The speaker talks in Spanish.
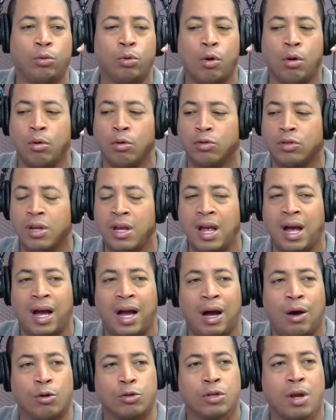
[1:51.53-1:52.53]
tú conocías
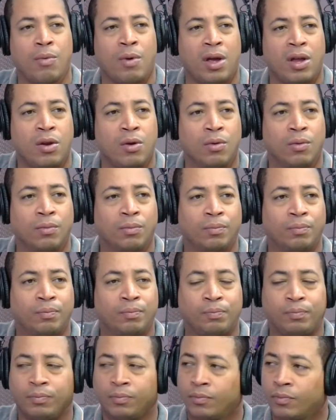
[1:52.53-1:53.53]
a José Bello.
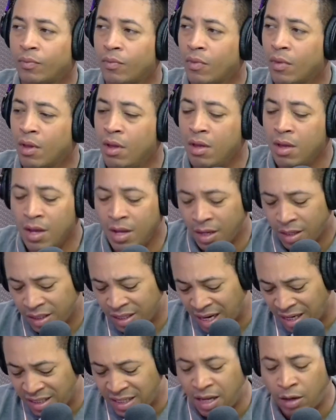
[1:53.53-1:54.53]

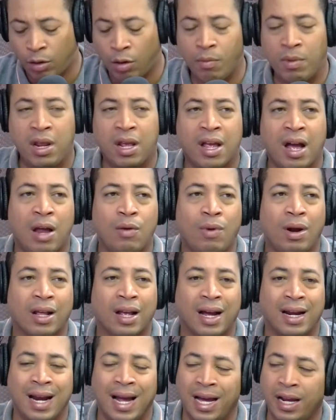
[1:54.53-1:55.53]
salsero Dominicano al
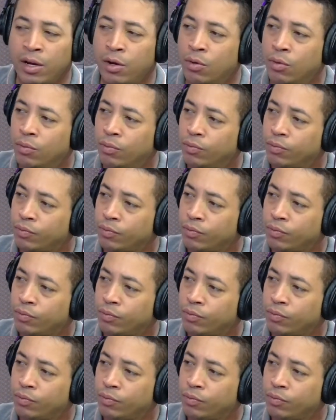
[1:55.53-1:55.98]
Canario.